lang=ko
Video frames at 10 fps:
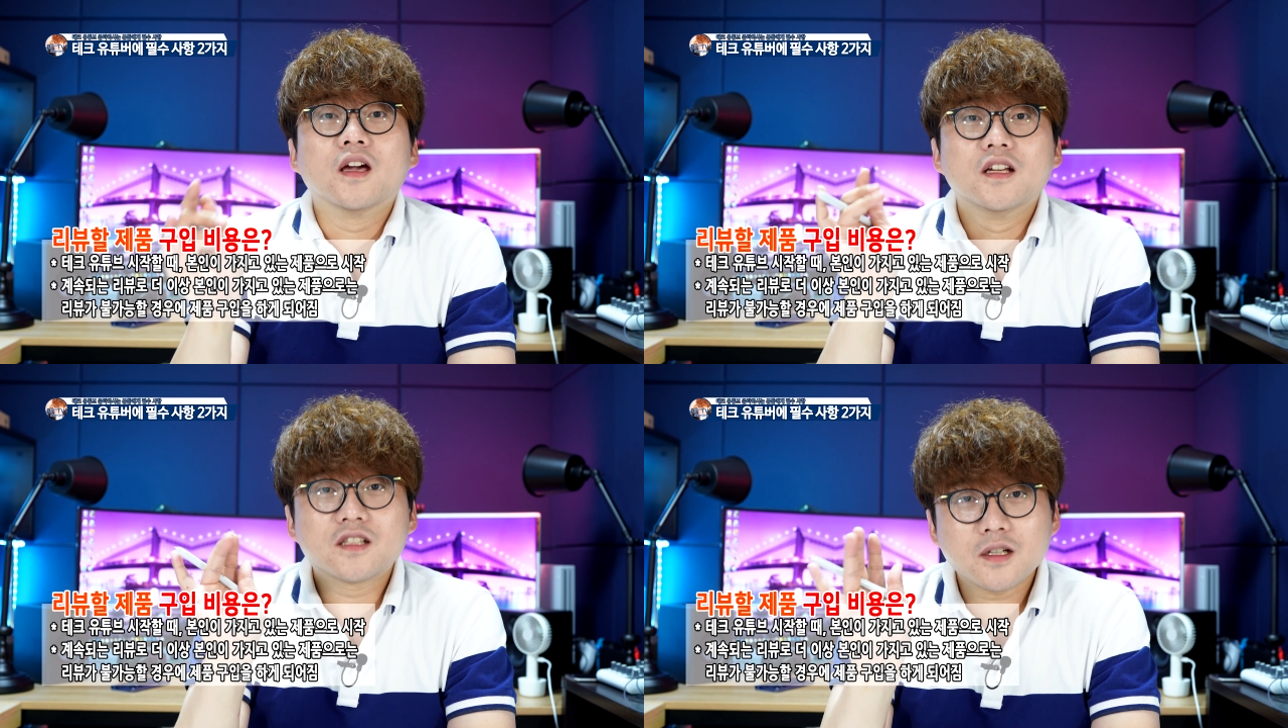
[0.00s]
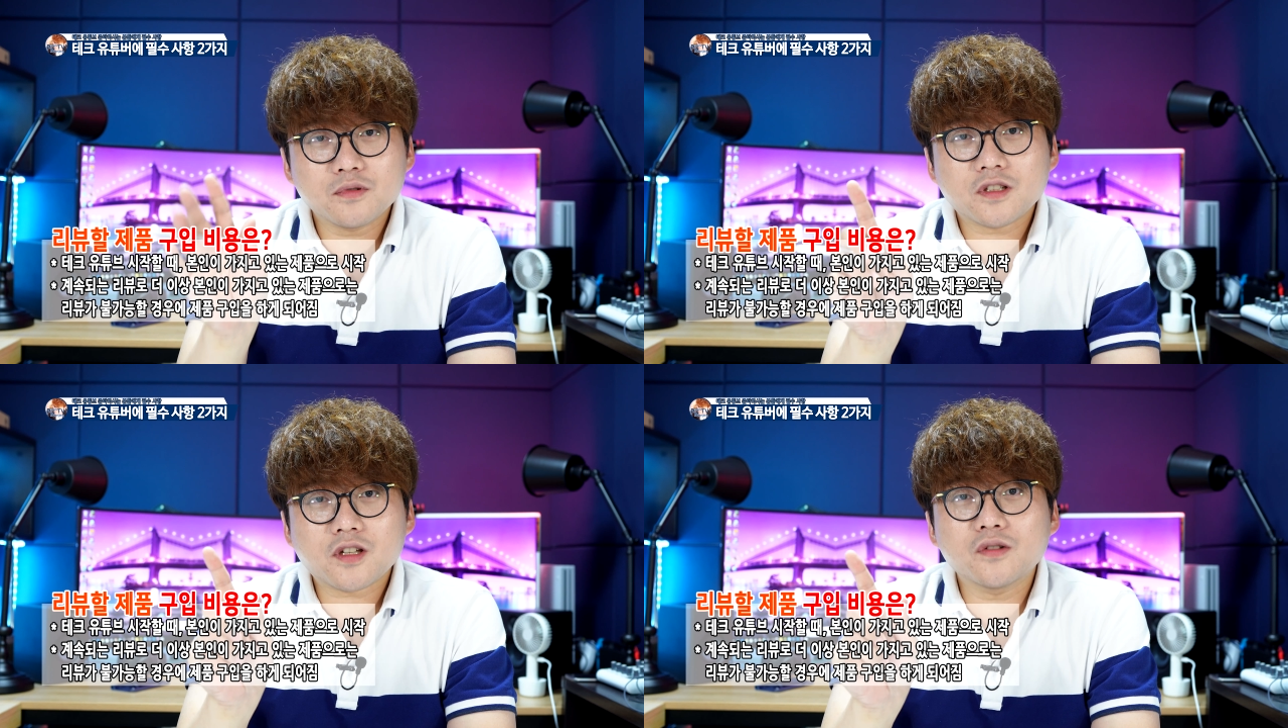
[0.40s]

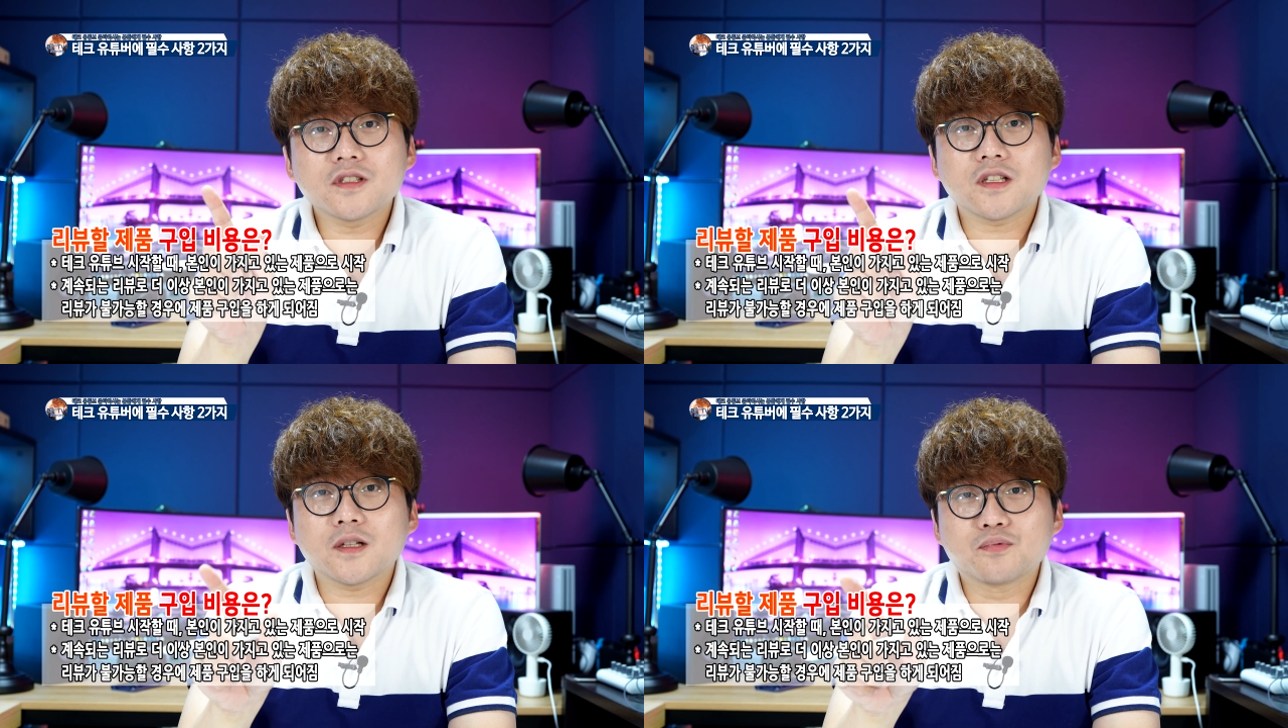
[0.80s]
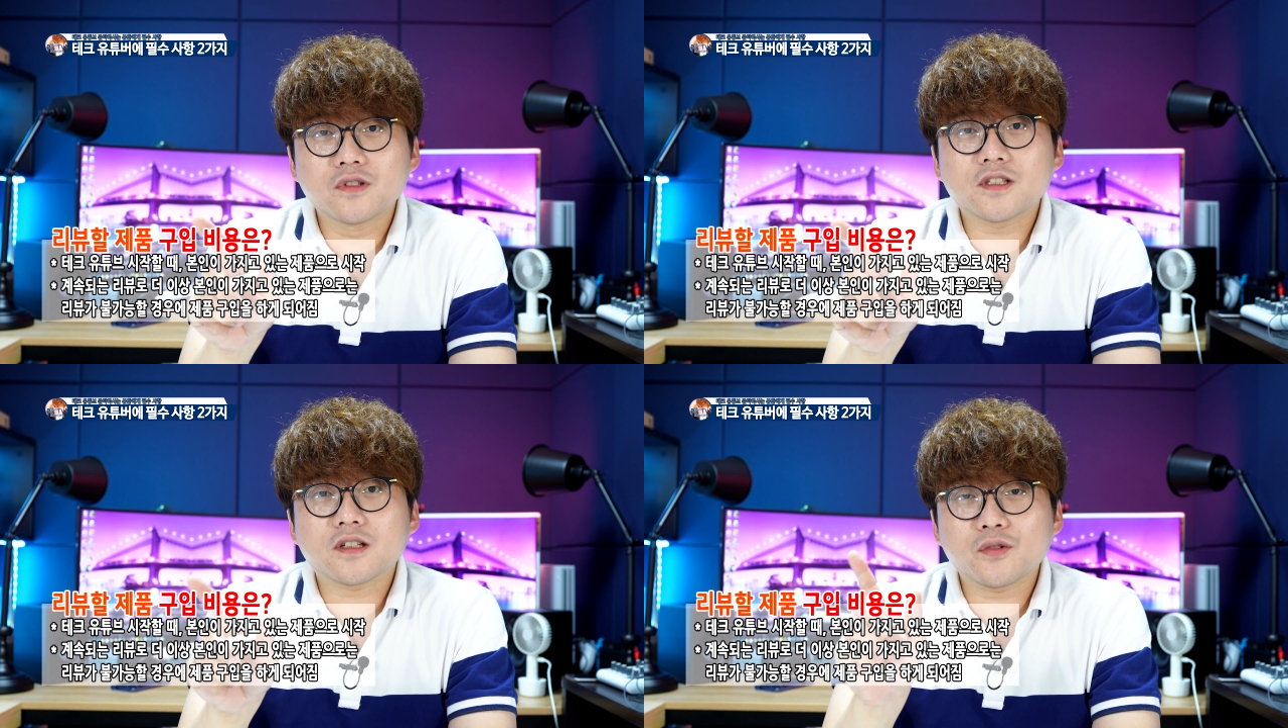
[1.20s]
이제부터 현실에
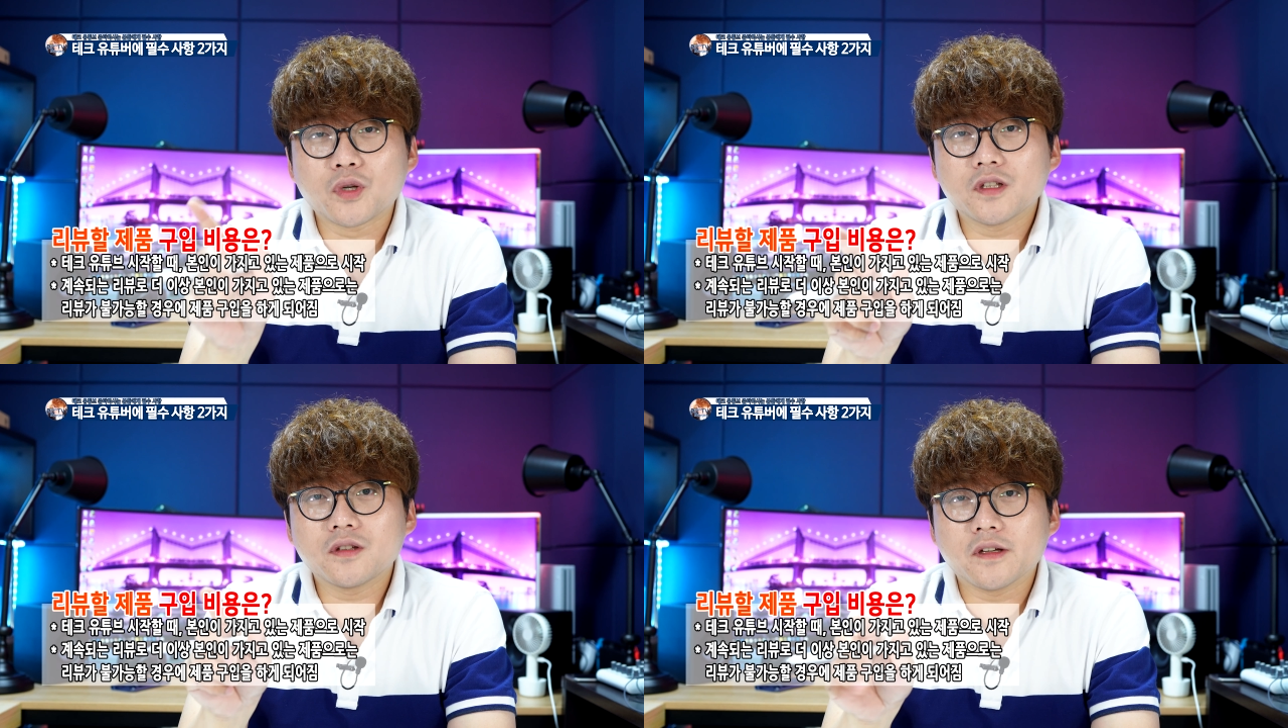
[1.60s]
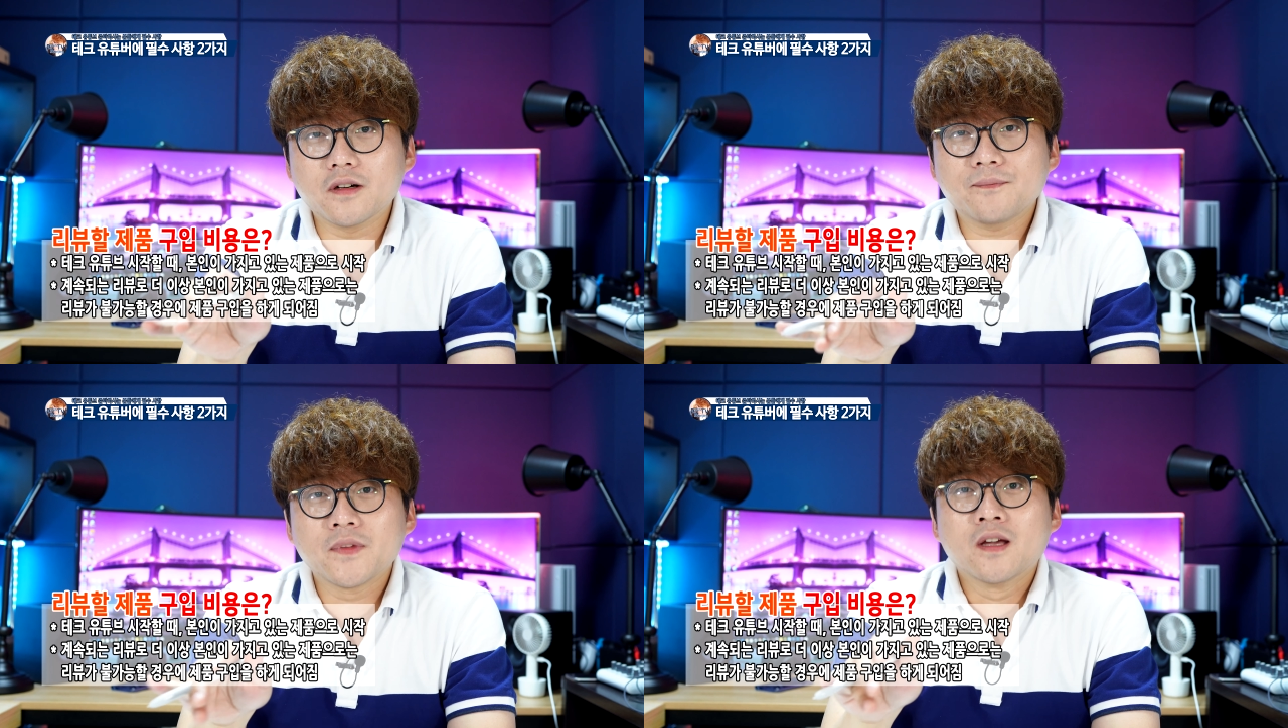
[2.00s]
부딪히게 되는데요,